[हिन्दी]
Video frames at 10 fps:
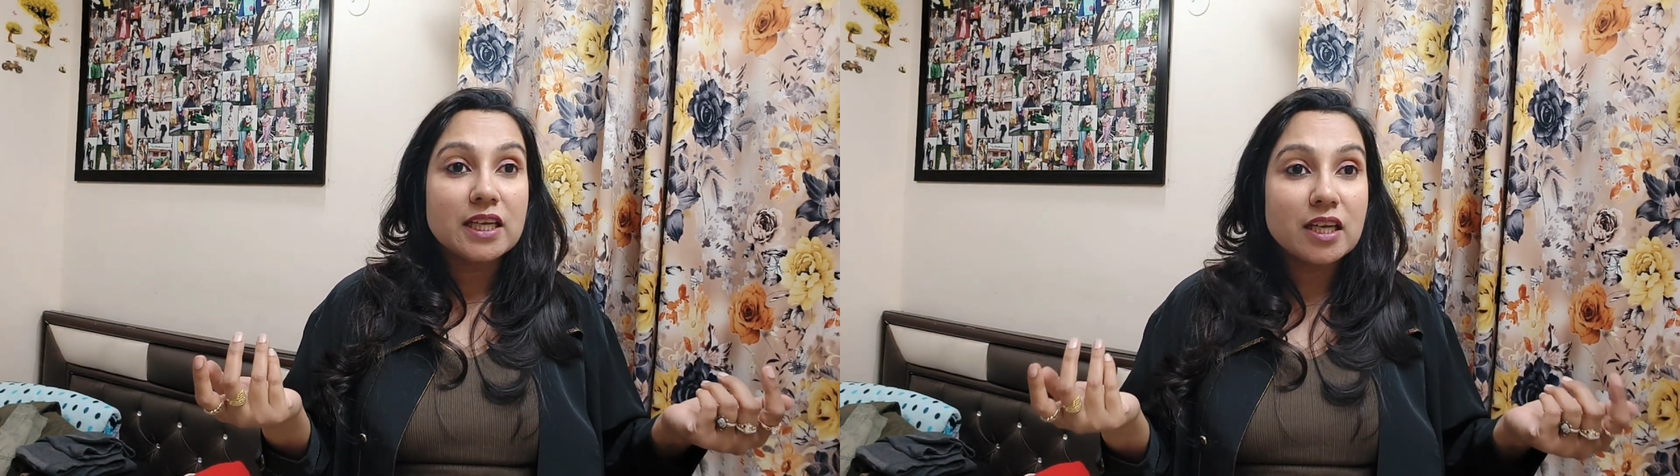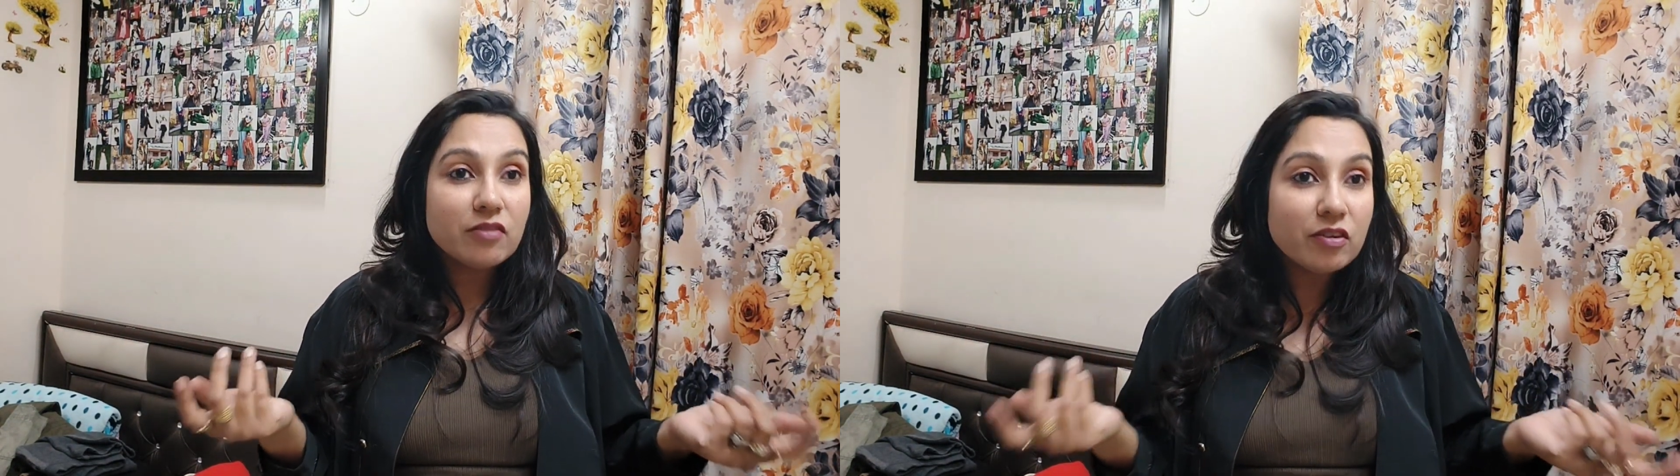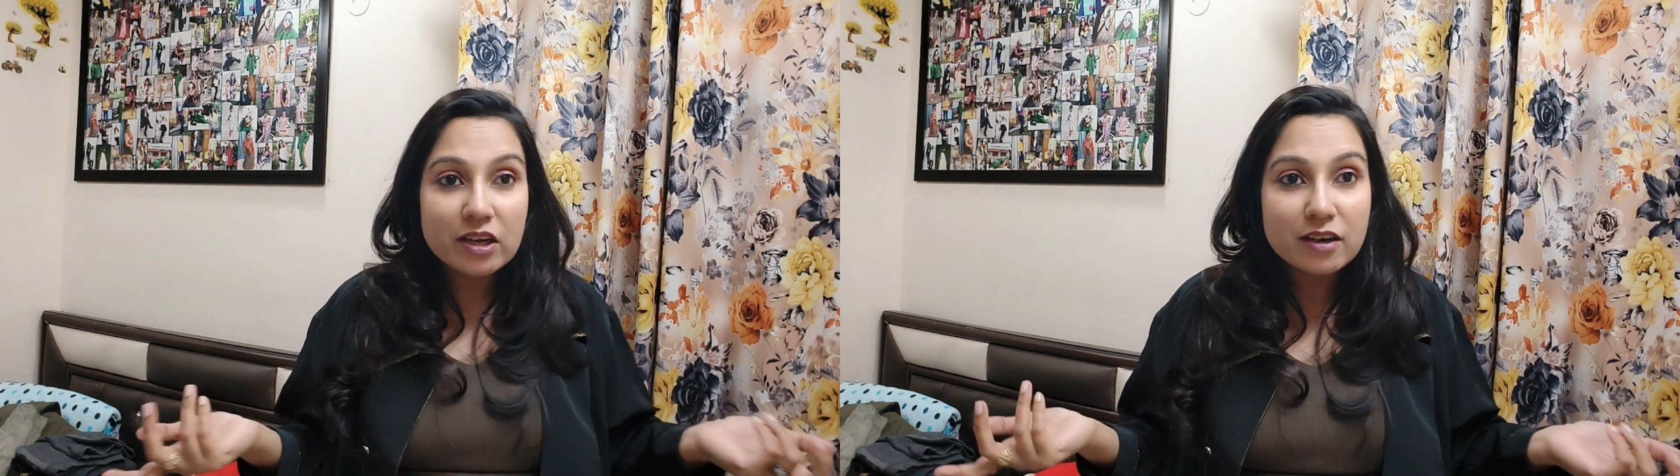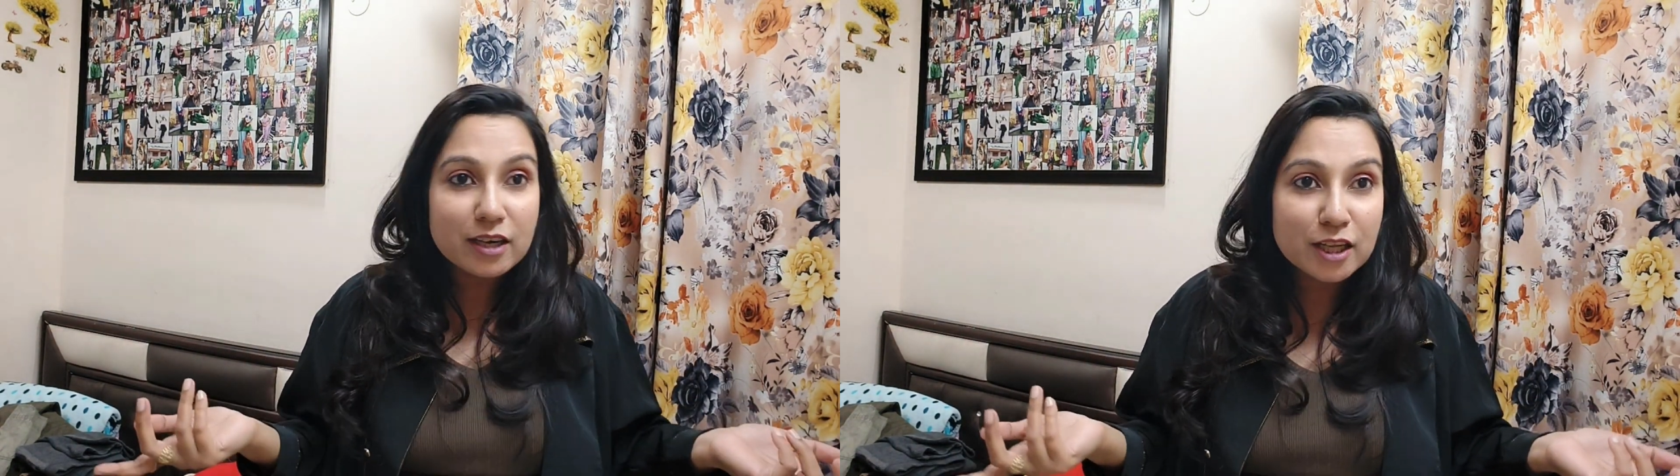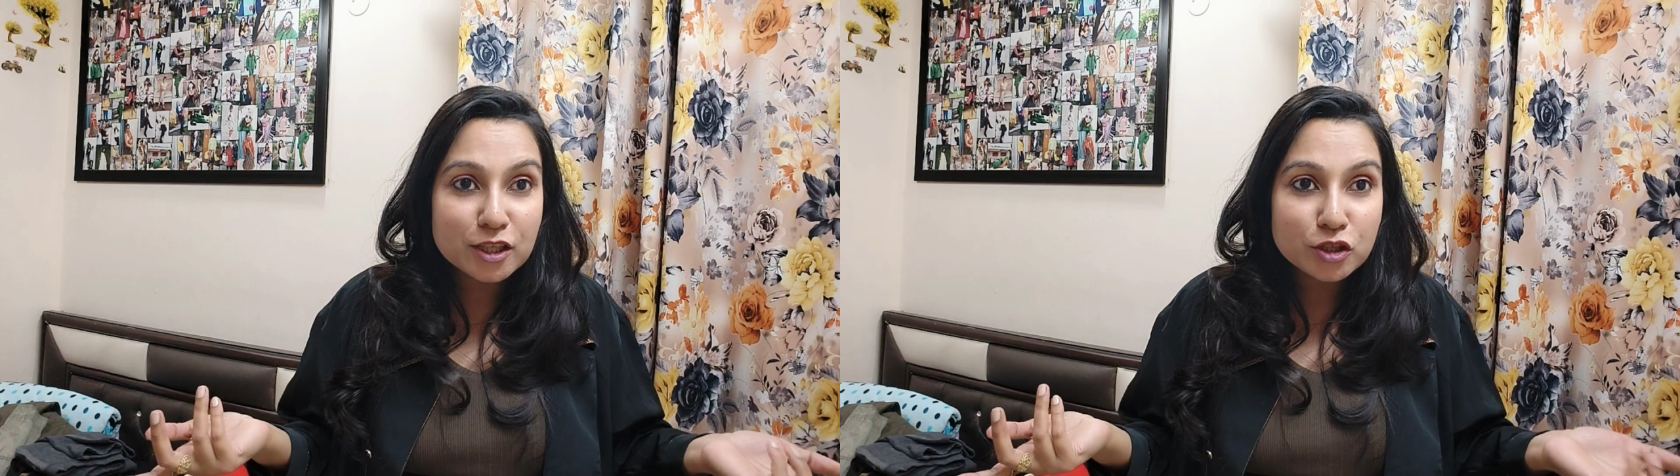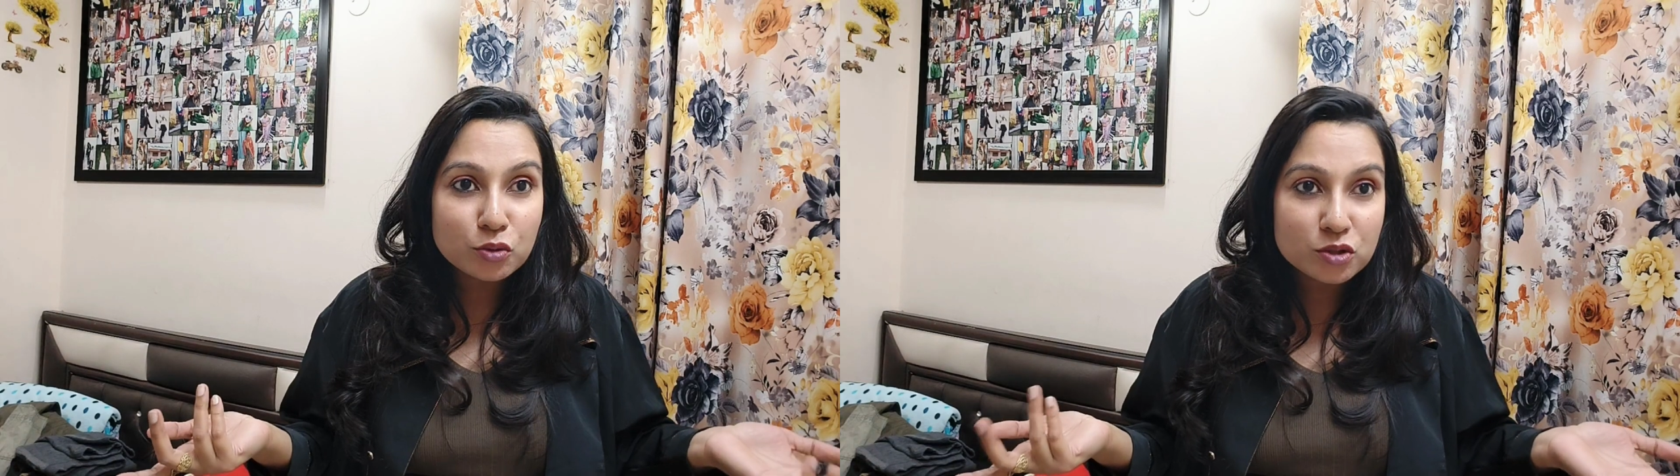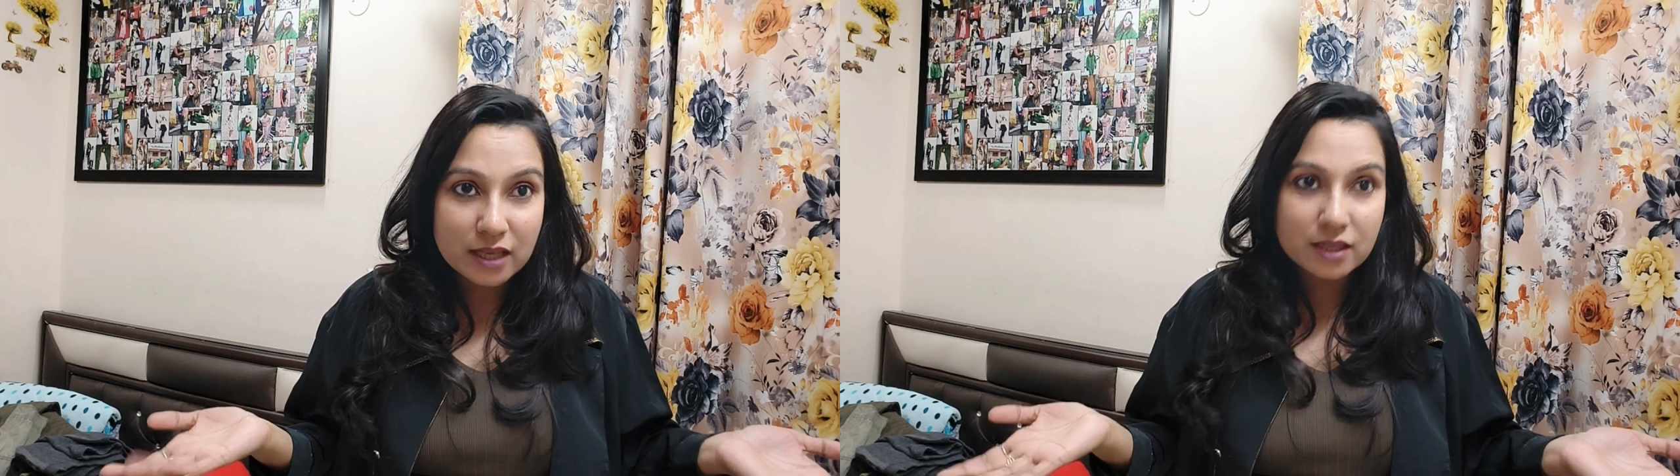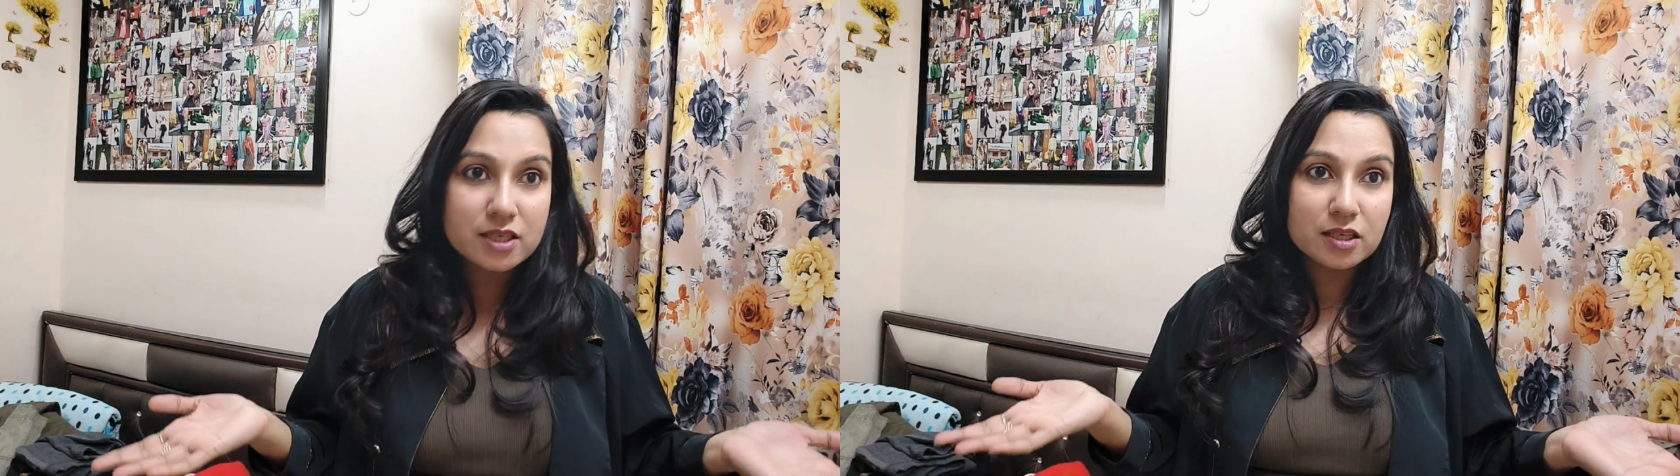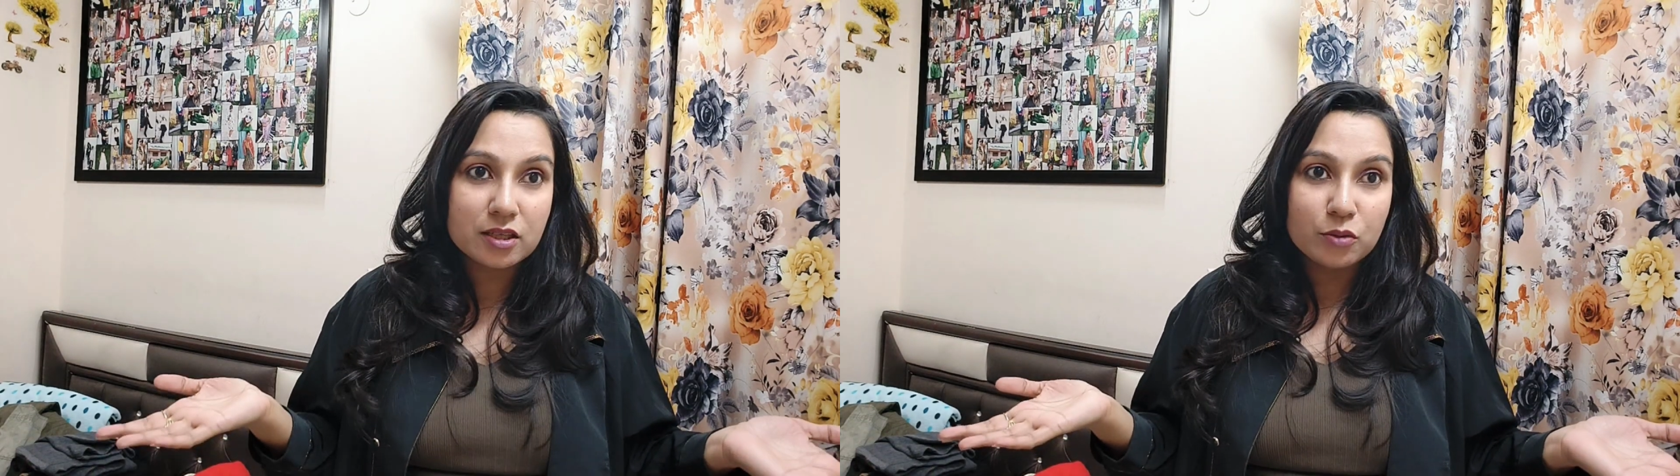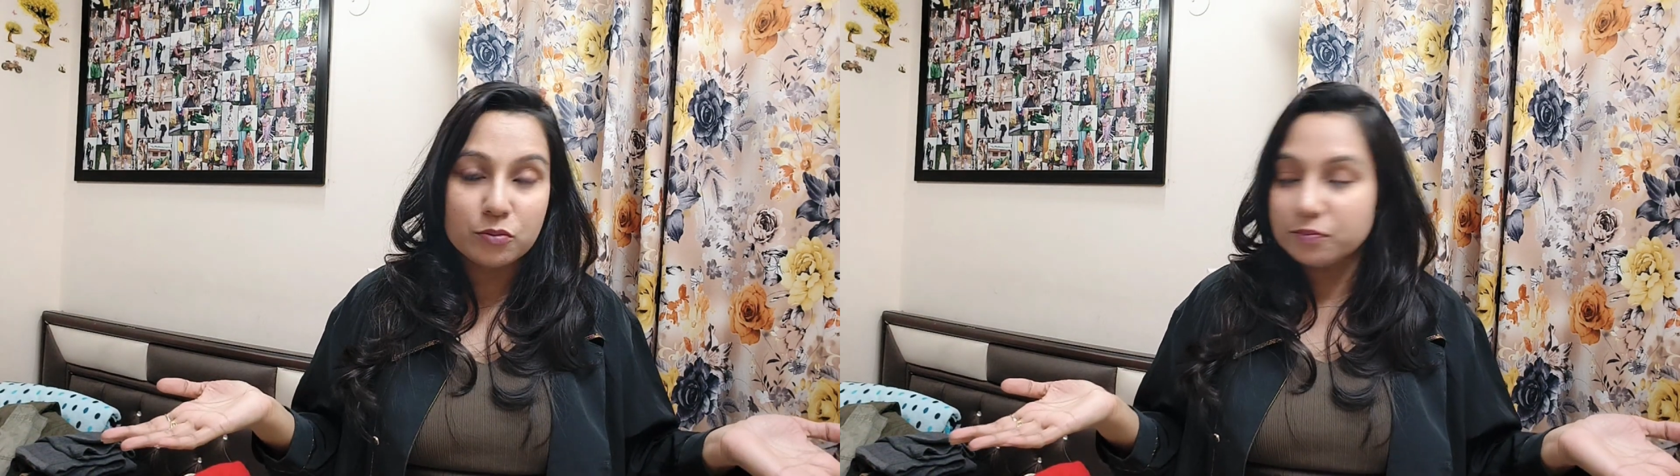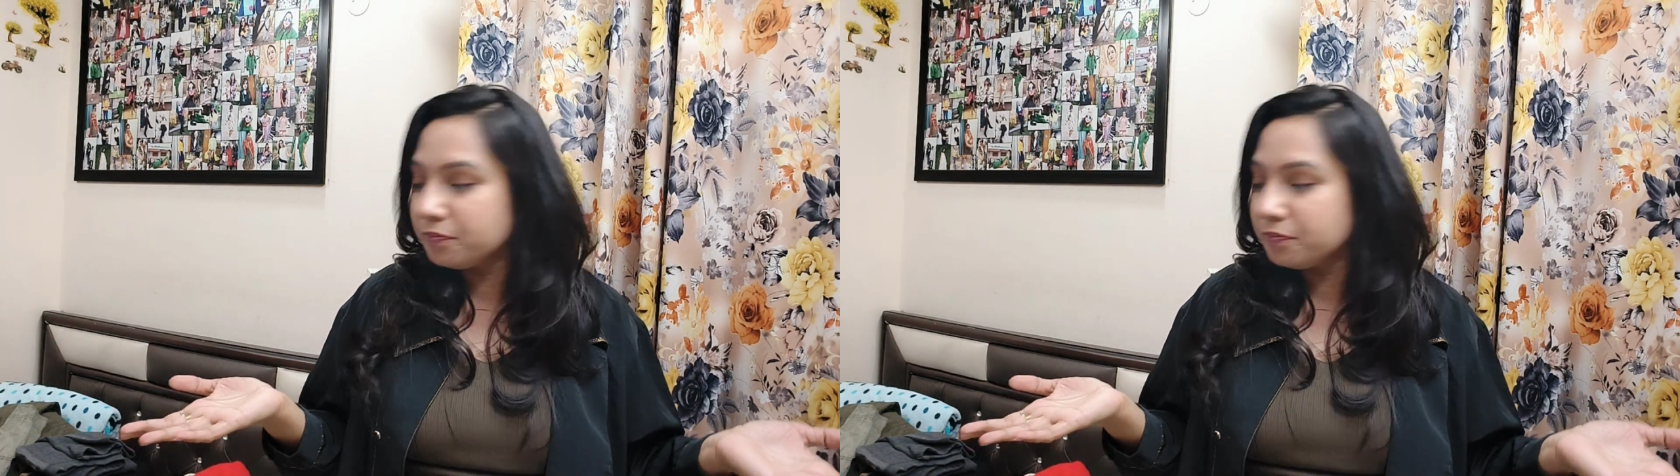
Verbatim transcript: गिव अवे करने लग जाऊँ तो शायद दे सकती हूँ